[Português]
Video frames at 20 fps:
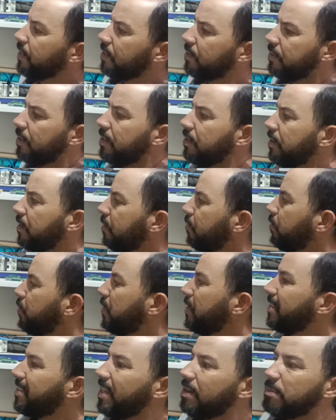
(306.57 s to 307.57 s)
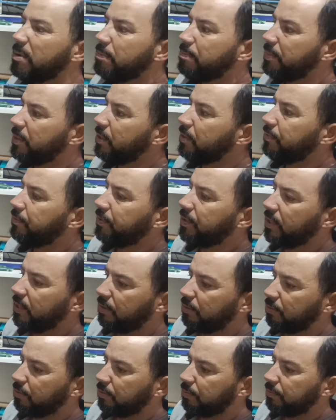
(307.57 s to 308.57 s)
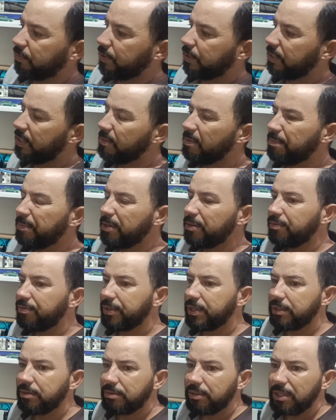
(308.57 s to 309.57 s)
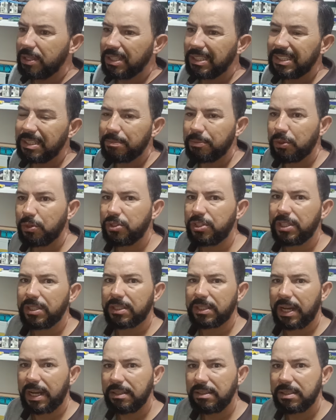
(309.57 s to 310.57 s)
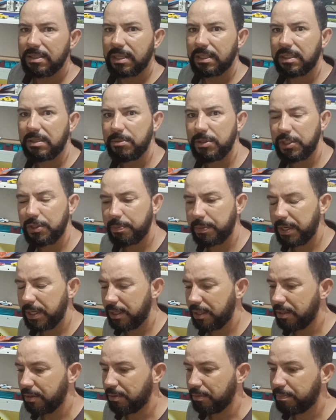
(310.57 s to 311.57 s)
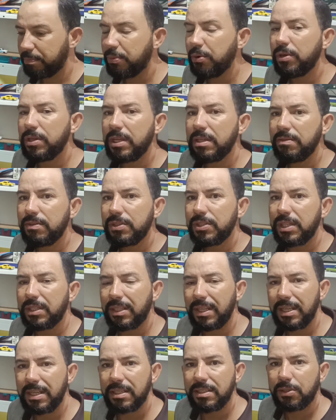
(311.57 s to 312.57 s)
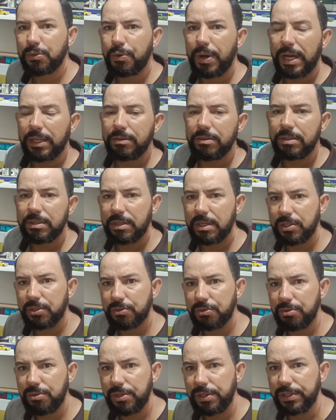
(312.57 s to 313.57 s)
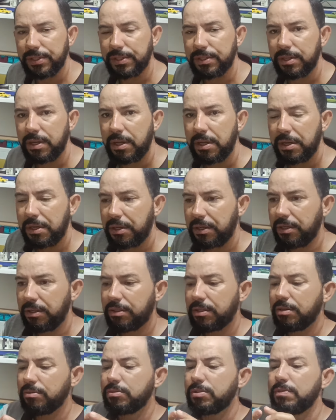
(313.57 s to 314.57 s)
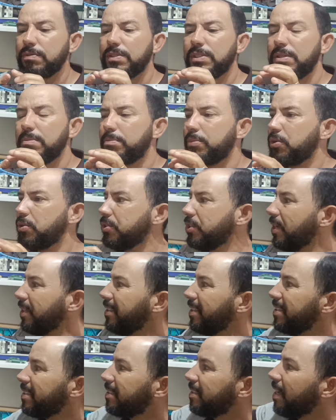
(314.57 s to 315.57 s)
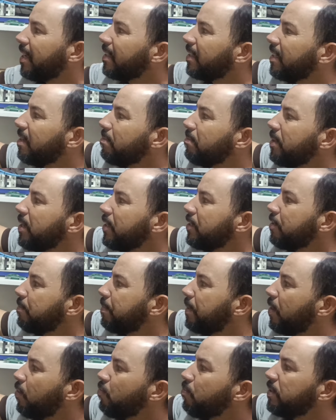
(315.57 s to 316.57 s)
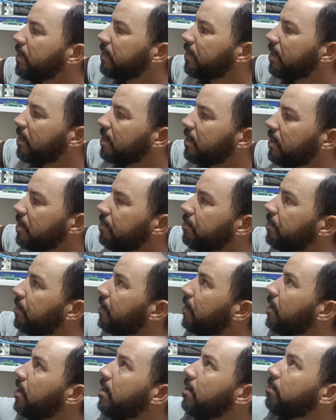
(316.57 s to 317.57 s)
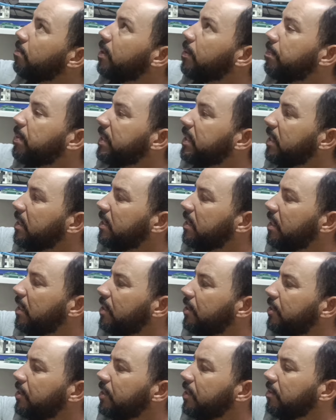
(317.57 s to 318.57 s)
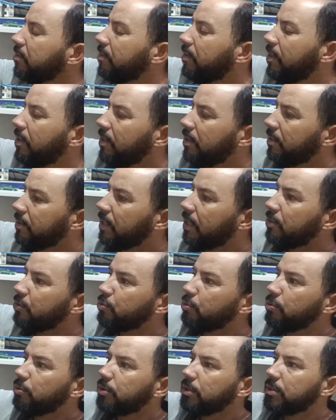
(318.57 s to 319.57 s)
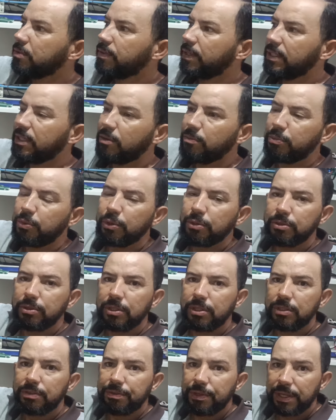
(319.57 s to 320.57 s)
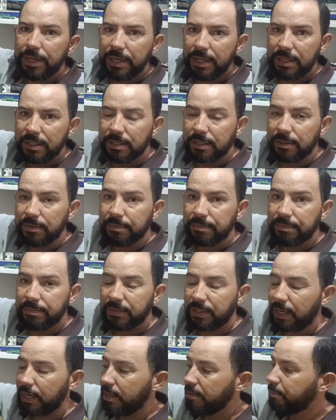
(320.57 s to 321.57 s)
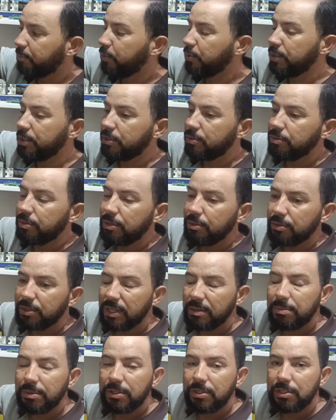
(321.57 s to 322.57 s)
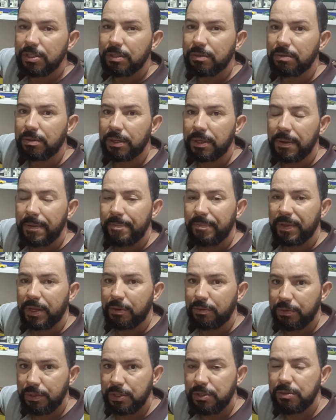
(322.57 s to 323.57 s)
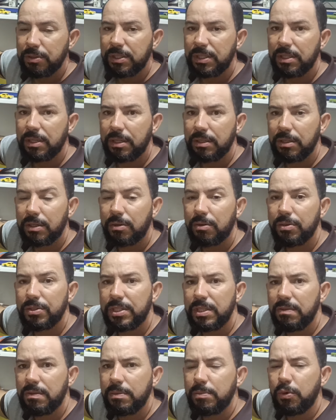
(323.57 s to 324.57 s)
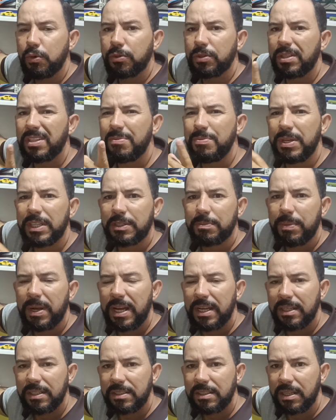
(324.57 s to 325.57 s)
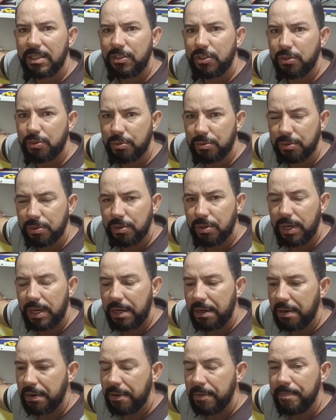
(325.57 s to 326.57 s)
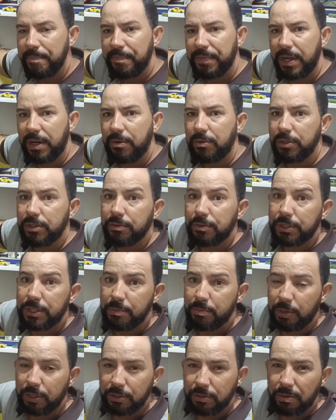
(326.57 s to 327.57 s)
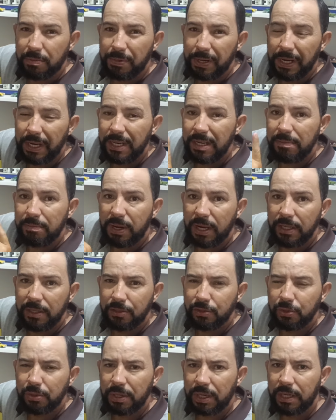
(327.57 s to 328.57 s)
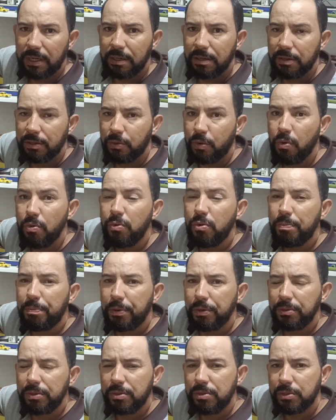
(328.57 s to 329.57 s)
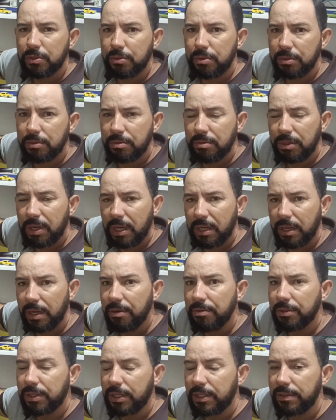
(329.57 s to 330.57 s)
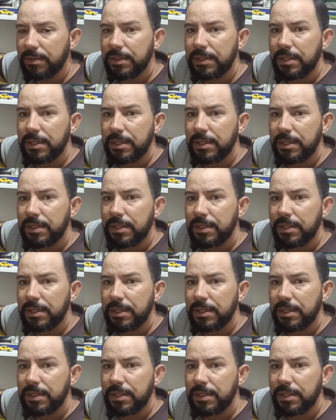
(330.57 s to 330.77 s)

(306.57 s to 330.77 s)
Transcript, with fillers: seria num sistema perfeito. O sistema perfeito teria que ser projetado exatamente para aquilo. Porém, você tem as quatro estações. Então, se você projeta exatamente para uma estação, para passar certinho, nas outras vai dar um pouco de diferença. Tá? Por isso que eu sempre digo, tem um vídeo ensinando inclusive montando minhas placas da Tisson Solar, onde você pode comprar lá na Binance Solar com o cupom de desconto do canal, tá?